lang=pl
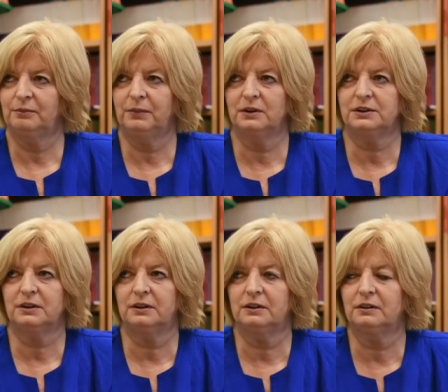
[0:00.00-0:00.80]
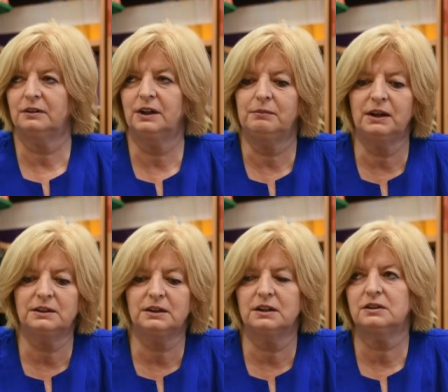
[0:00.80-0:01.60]

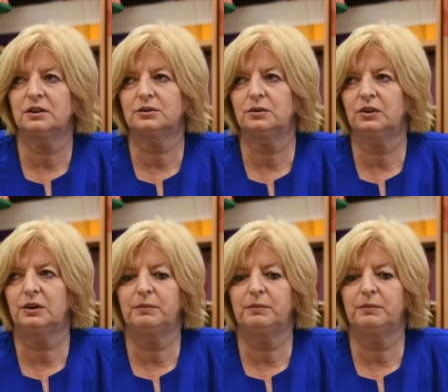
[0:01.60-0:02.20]
polsko-niemieckie stosunki,